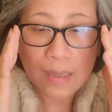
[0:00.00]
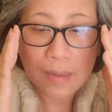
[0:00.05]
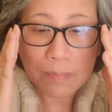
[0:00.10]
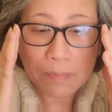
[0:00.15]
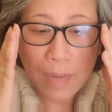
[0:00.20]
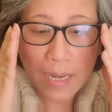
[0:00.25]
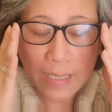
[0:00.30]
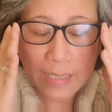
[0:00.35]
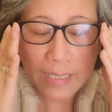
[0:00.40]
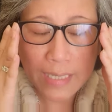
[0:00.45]

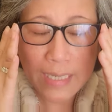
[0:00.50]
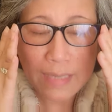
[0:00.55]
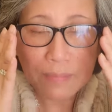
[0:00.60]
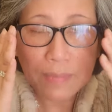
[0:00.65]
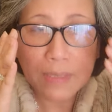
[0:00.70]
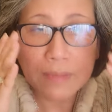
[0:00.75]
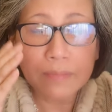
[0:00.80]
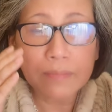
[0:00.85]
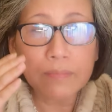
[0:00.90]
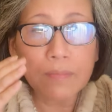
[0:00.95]
mà khi
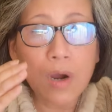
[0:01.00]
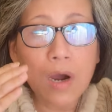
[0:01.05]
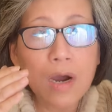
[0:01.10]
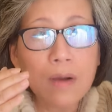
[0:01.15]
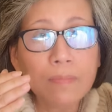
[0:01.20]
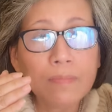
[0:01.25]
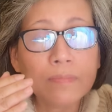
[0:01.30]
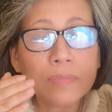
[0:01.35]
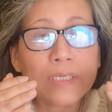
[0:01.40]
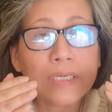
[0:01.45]
mình
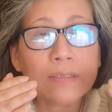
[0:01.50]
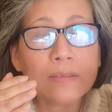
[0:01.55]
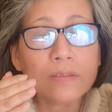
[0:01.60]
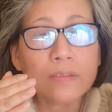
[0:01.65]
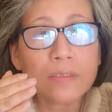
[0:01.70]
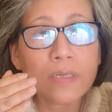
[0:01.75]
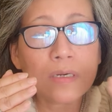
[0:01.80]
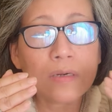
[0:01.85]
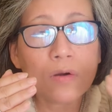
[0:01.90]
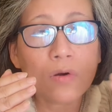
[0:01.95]
bơm cái
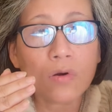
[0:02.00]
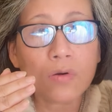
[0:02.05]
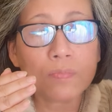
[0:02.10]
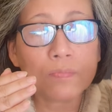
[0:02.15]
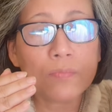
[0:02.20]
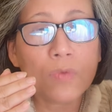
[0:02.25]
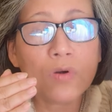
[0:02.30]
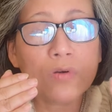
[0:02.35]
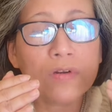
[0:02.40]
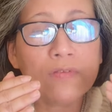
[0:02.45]
chất
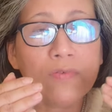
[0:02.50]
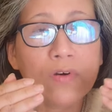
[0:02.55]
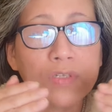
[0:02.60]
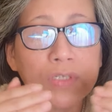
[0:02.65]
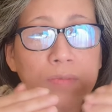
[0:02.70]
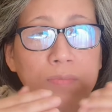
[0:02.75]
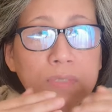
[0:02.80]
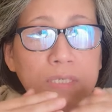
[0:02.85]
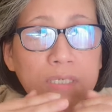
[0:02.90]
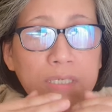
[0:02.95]
hột môn nó vô
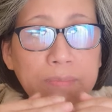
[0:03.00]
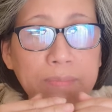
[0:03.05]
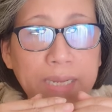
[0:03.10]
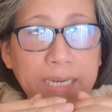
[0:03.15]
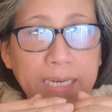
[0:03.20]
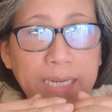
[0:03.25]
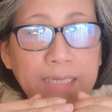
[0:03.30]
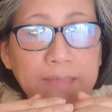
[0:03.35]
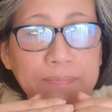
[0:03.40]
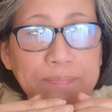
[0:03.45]
trong người
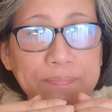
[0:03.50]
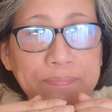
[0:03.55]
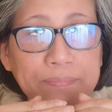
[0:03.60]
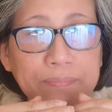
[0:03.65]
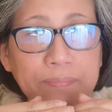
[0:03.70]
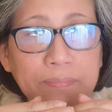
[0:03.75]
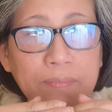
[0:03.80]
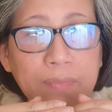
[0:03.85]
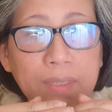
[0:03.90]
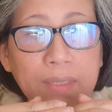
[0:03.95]
mình á
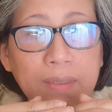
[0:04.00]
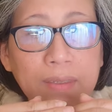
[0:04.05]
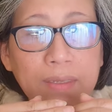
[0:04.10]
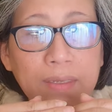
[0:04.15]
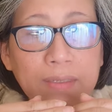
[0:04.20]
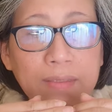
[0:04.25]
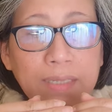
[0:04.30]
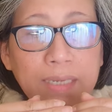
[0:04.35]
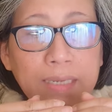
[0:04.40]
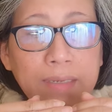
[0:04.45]

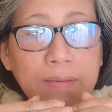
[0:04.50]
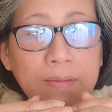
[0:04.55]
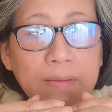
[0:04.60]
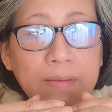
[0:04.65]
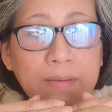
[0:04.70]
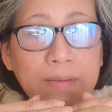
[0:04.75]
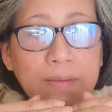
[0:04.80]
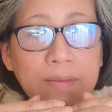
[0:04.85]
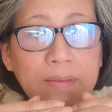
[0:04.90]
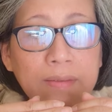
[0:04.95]
thì
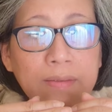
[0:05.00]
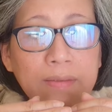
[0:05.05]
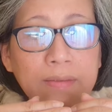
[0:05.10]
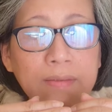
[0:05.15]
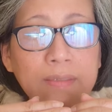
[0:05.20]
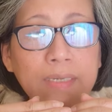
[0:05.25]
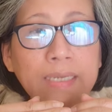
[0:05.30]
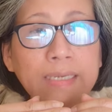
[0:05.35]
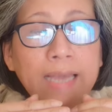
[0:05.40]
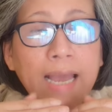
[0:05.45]

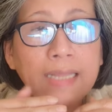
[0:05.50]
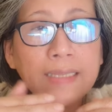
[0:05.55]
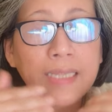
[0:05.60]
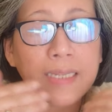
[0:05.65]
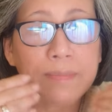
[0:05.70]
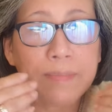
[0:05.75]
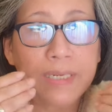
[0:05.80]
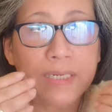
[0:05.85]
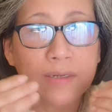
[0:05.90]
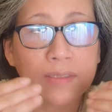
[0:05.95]
cái cá
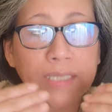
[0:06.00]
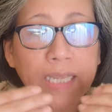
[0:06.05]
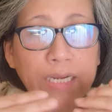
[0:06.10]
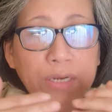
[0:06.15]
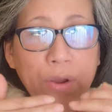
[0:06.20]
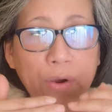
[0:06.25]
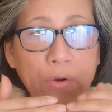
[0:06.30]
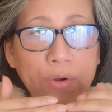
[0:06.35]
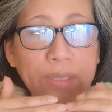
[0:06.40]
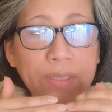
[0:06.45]
tính mình nó
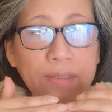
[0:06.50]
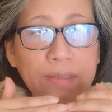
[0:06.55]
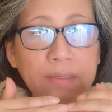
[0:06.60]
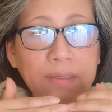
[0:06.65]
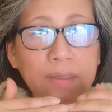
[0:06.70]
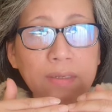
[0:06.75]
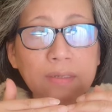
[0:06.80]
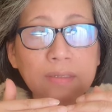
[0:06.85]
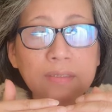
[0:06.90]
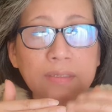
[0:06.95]
thay đổi
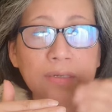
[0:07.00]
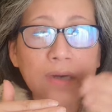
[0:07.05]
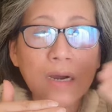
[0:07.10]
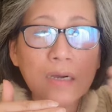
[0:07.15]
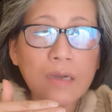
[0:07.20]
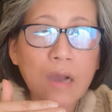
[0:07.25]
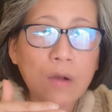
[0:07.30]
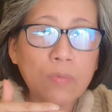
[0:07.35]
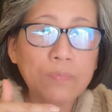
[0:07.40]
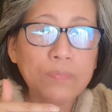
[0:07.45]

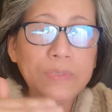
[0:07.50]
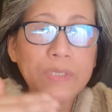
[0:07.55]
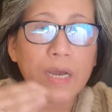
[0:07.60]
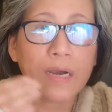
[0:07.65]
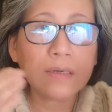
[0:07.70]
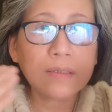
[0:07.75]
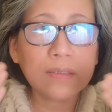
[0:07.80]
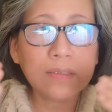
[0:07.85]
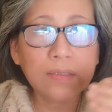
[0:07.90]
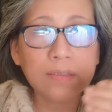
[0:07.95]
dở khóc
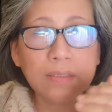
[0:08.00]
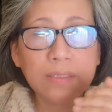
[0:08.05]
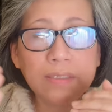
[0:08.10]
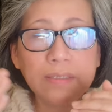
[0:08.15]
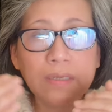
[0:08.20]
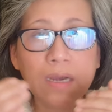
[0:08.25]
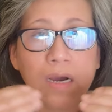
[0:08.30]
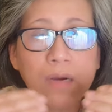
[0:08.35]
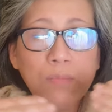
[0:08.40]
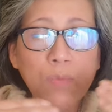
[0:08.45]
dở cười
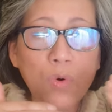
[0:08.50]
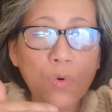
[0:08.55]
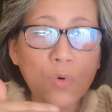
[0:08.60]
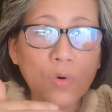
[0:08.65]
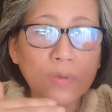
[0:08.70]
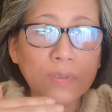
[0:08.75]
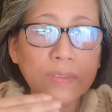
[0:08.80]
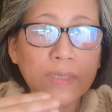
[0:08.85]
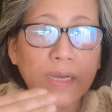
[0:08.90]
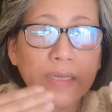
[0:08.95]
dở
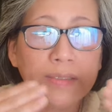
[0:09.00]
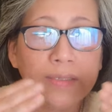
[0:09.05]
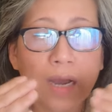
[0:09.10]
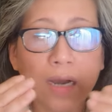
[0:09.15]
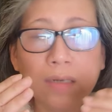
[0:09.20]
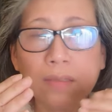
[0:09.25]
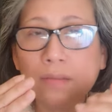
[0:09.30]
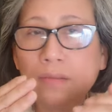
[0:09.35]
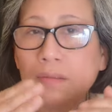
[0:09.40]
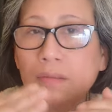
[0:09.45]
buồn dở
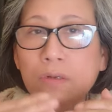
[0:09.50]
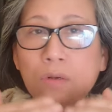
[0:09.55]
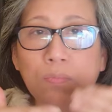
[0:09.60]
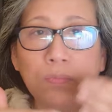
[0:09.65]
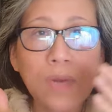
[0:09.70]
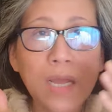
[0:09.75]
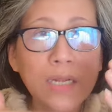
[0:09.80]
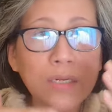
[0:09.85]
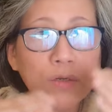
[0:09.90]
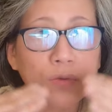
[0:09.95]
giận
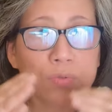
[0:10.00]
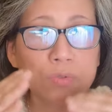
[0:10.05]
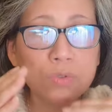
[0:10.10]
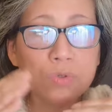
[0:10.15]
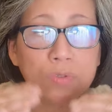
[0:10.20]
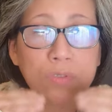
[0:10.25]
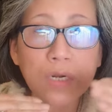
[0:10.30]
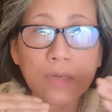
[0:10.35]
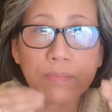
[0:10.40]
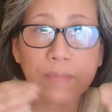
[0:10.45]
lúc lên lúc
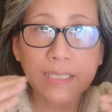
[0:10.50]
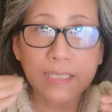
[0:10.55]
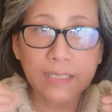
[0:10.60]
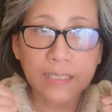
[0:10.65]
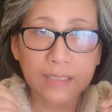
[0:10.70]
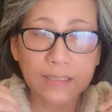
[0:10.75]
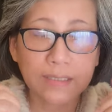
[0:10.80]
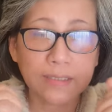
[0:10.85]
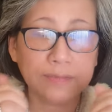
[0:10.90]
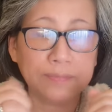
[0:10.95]
xuống rất bình
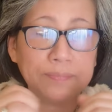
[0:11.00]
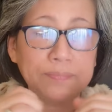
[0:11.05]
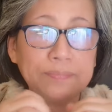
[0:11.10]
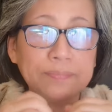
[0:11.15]
thường